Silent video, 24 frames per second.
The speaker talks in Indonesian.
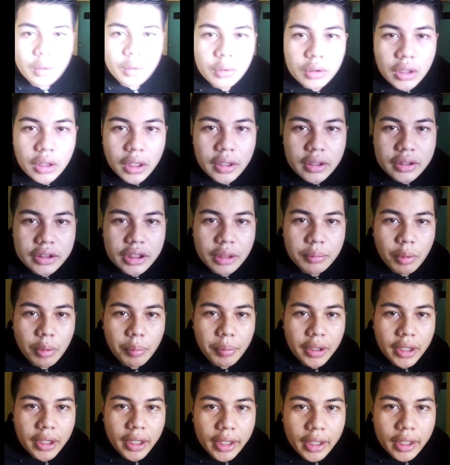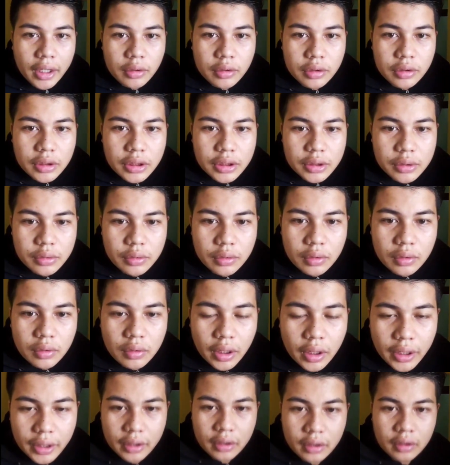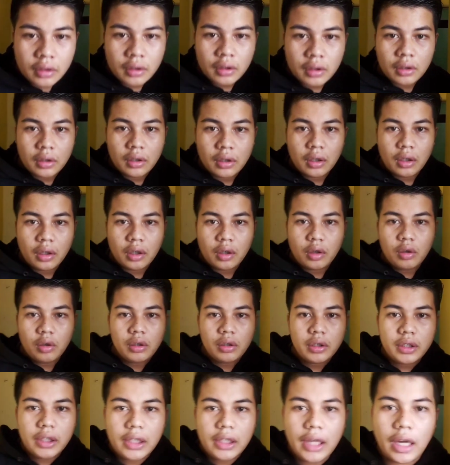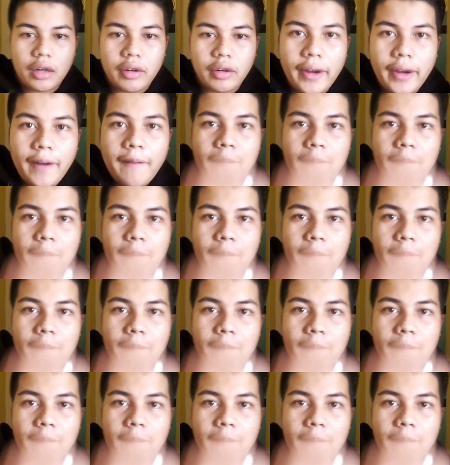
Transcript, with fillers: Lu tadi cebok pakai air atau tisu? Eh, kau gila